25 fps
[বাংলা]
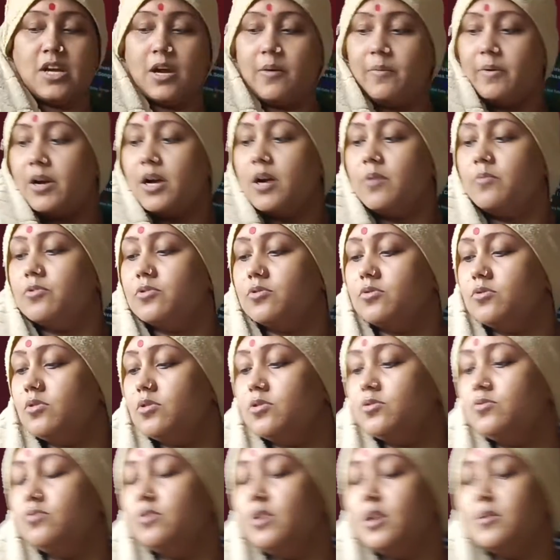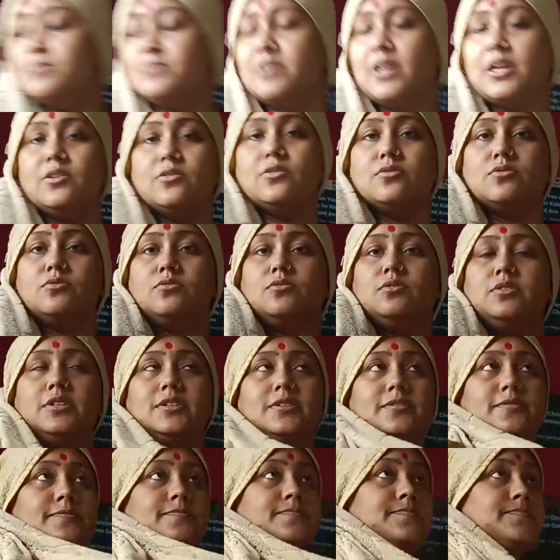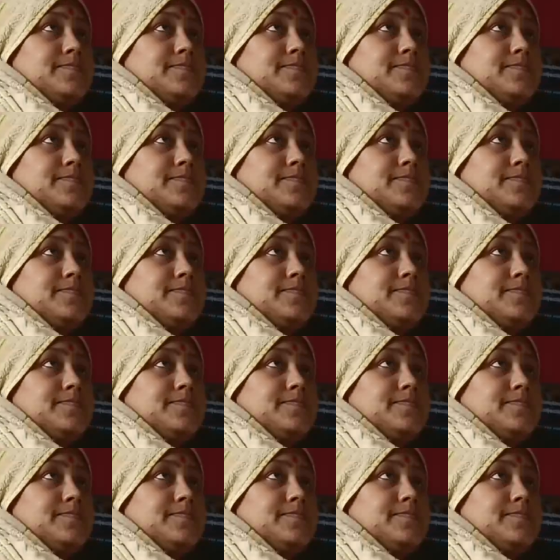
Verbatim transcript: জামা কাপড়গুলো তুললাম যাই হোক করে